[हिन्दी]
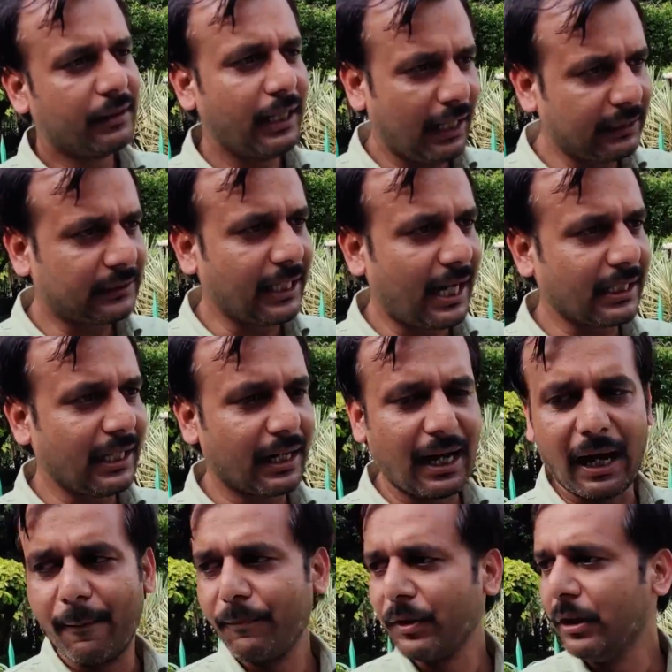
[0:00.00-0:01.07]
गलत चार्ज
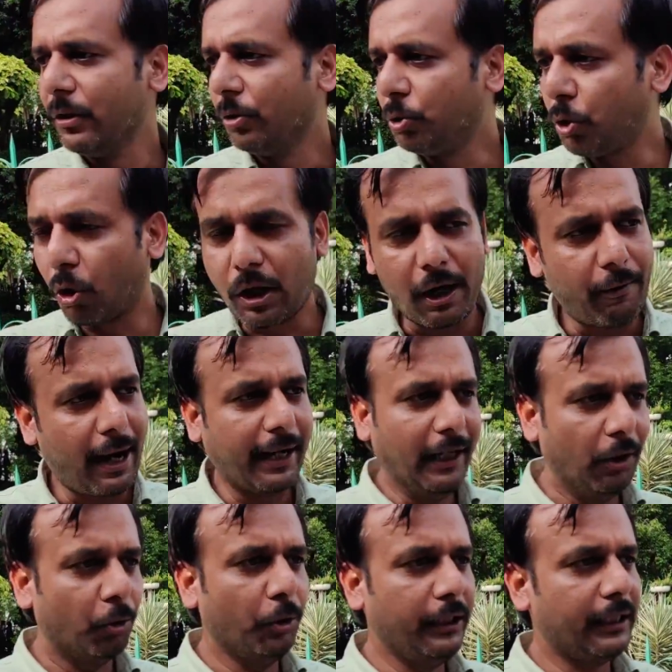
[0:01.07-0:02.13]
लगा जो
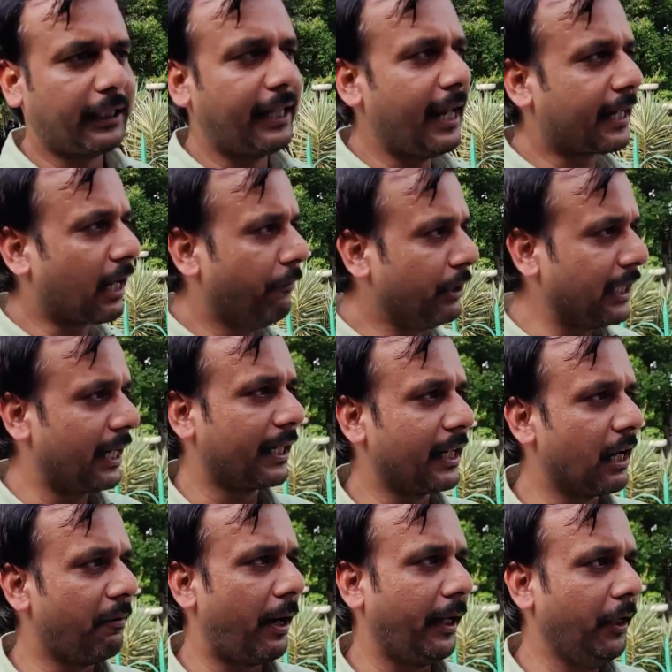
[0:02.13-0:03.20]
गवाही हुई के कविता की
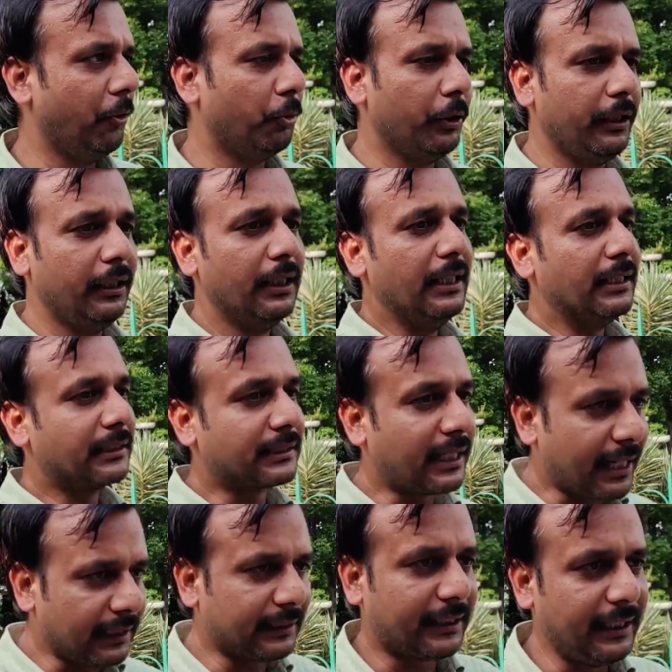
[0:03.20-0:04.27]
गवाही हुई
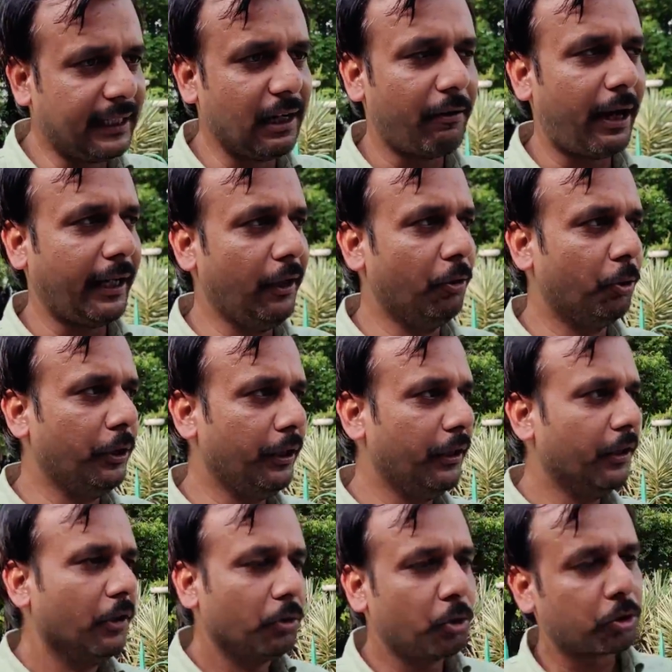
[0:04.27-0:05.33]
शरद की गवाही हुई
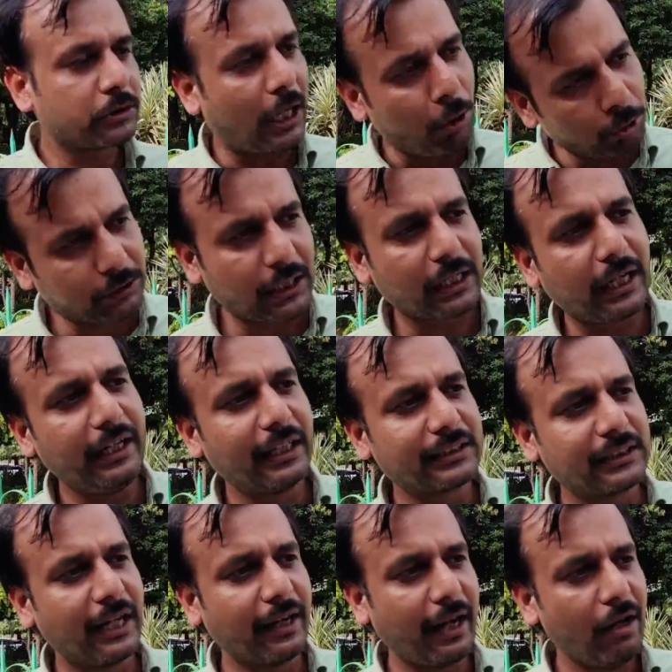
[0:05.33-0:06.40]
जो साउथ का
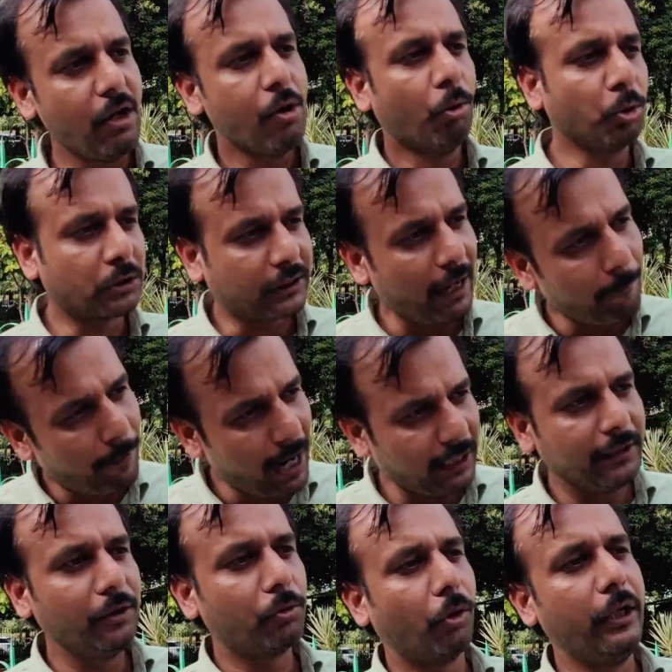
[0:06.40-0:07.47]
कनेक्शन है उसके
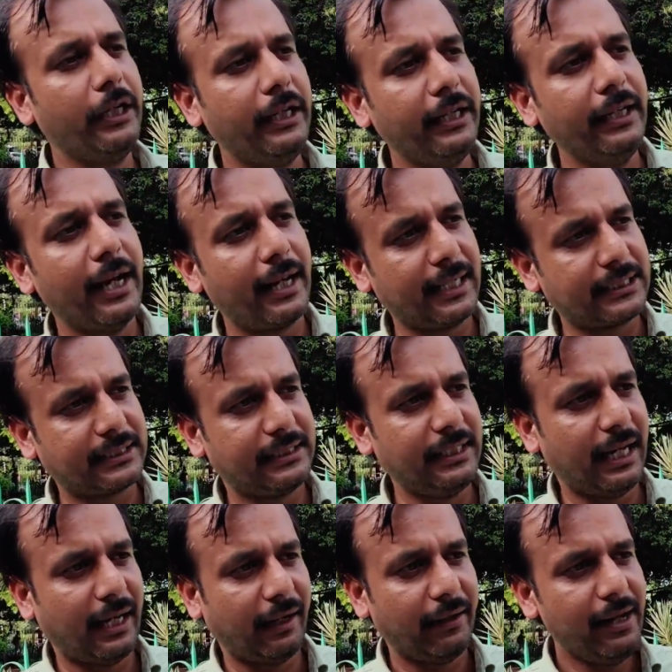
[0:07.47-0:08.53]
बाद इनको ईडी e ने अरेस्ट
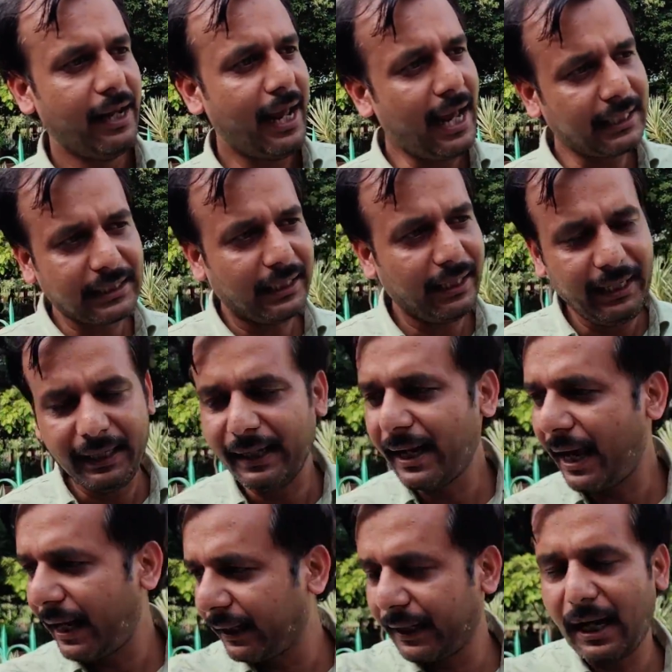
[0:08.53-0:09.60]
किया है ऐसे नहीं कि
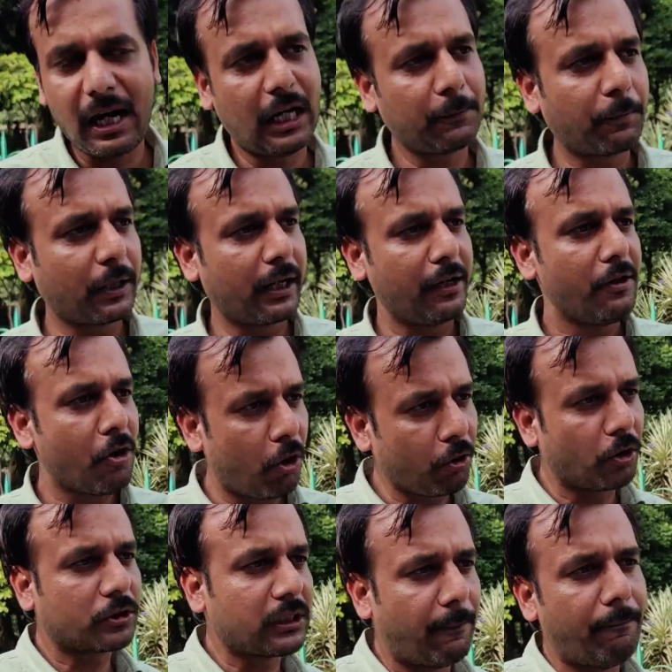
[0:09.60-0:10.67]
डायरेक्ट यहाँ पकड़ के नौ
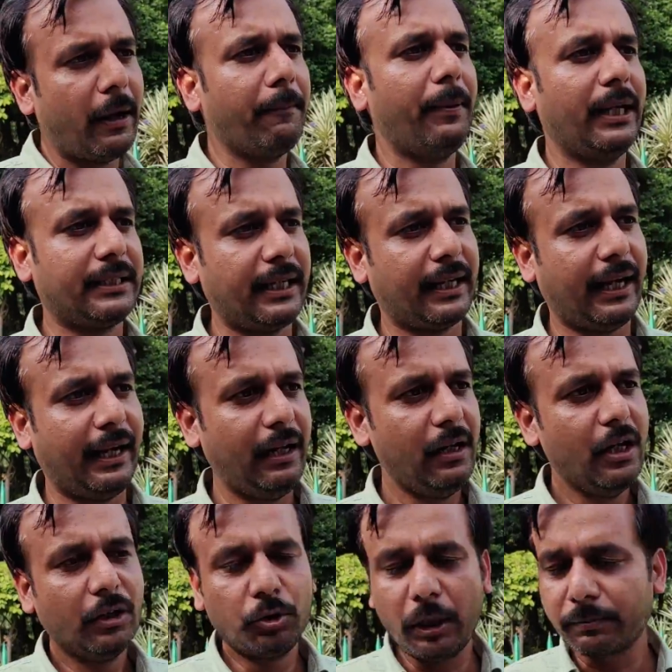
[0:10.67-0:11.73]
नौ सम्मन भेजे गए
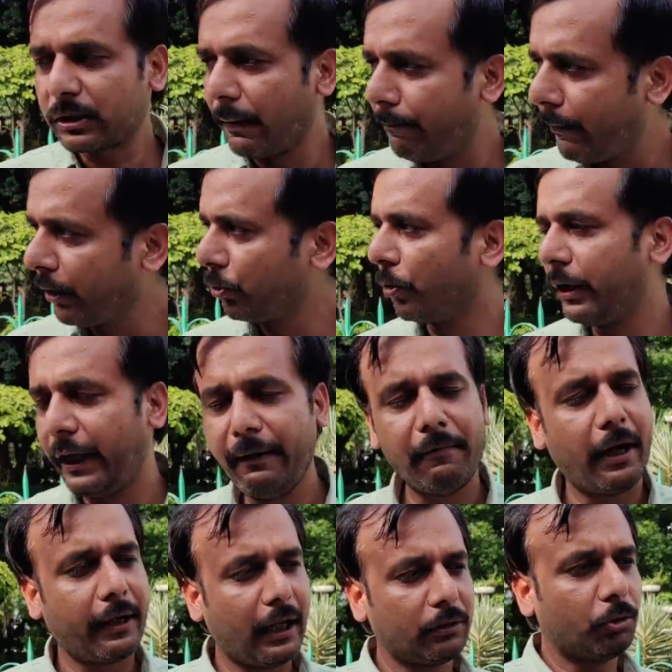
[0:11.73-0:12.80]
जब सम्मन को नहीं
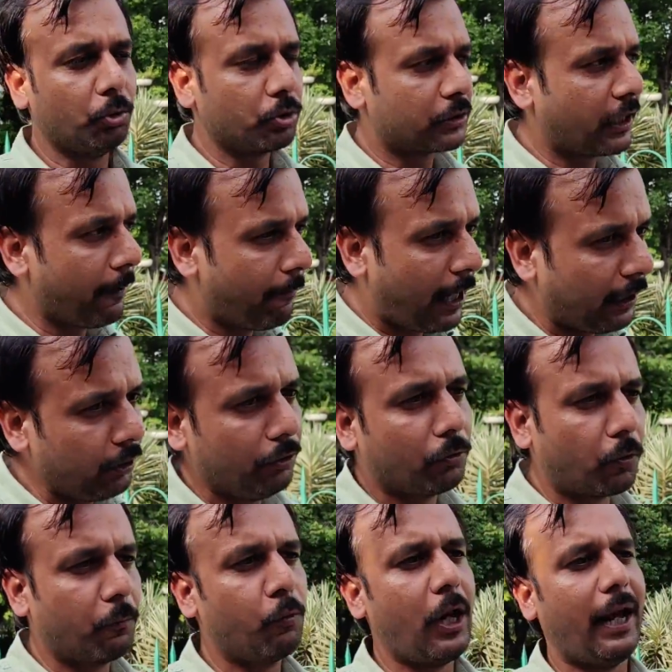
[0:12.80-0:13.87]
माना तो उसके बाद
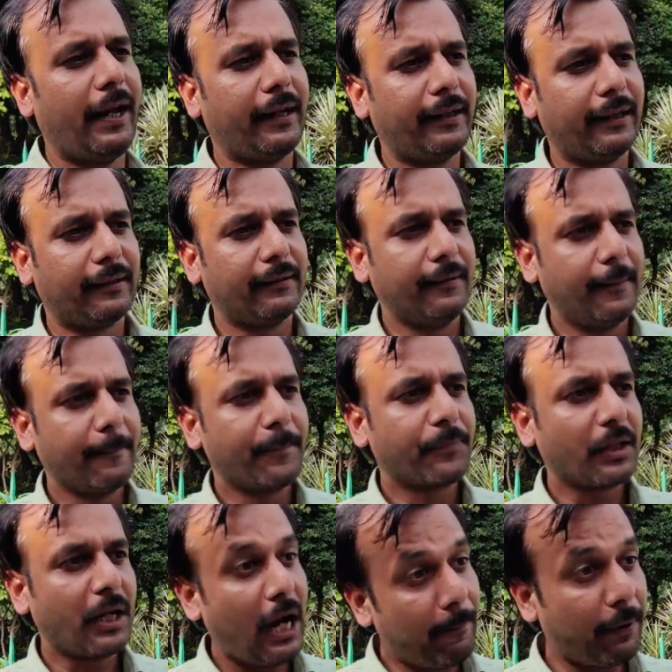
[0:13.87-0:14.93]
इनको बुलाया
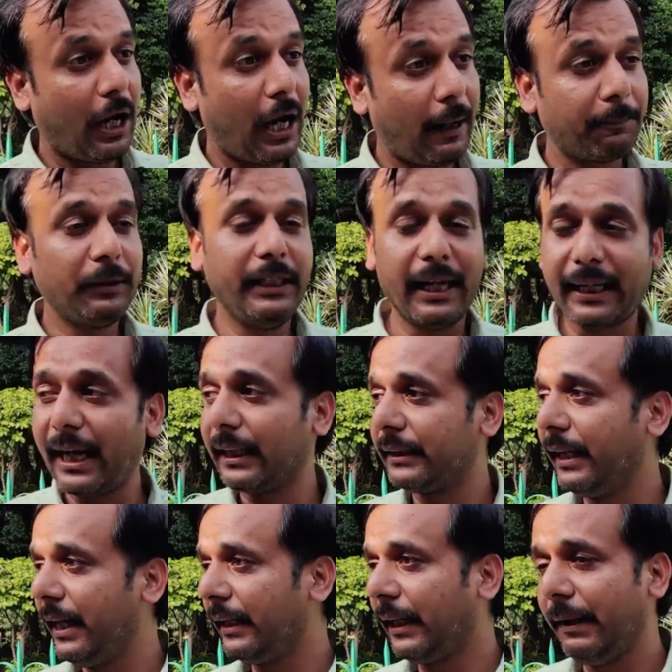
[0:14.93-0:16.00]
गया अब आप ये
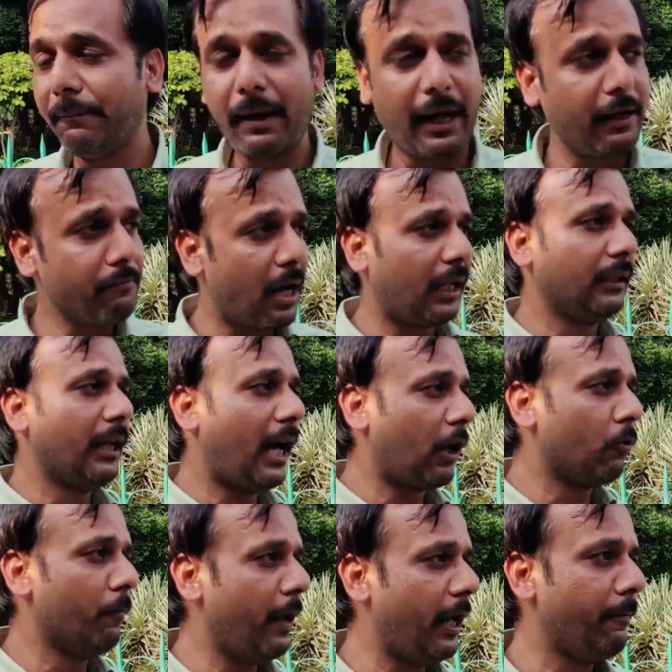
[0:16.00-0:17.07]
कहते हैं कि मैं
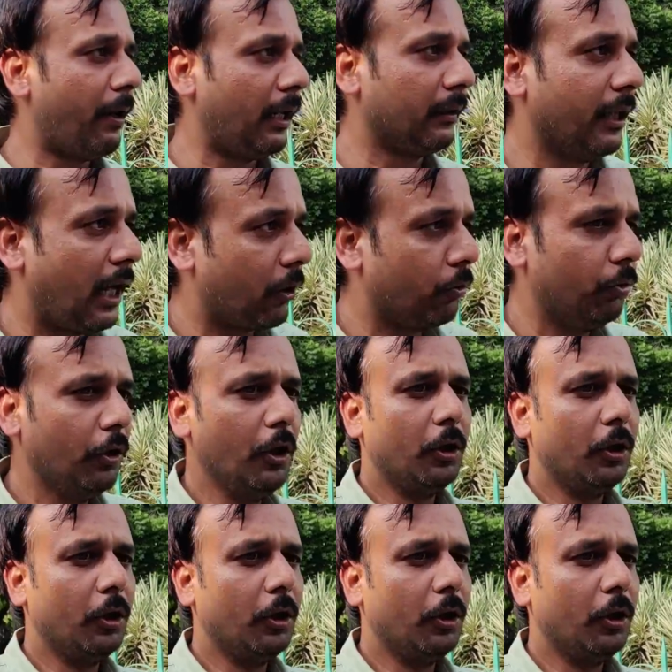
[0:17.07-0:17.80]
ईमानदार हूँ मैं ईमानदार हूँ